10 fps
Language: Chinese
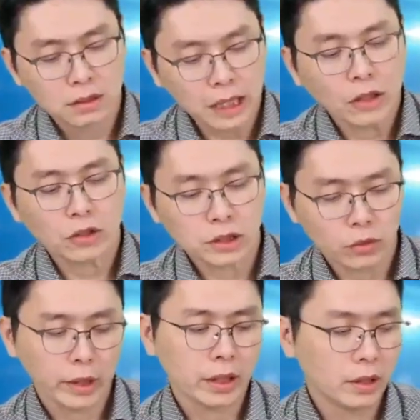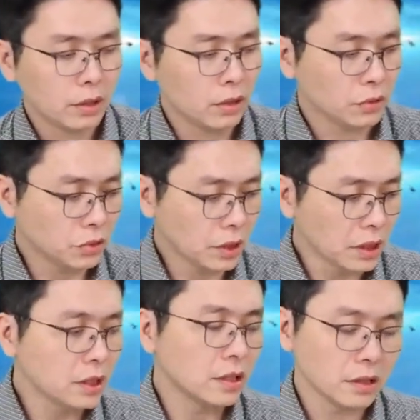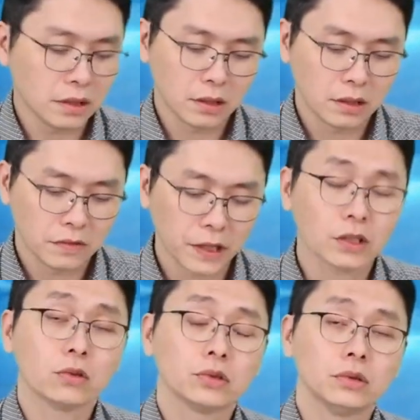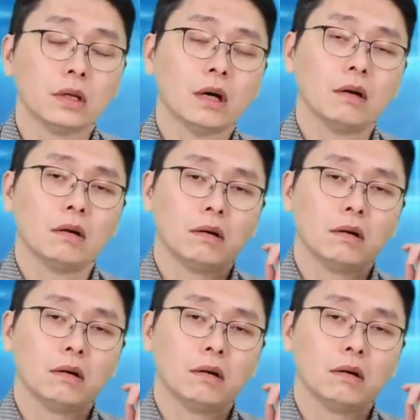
大有可为啊，就等一个发动的讯号。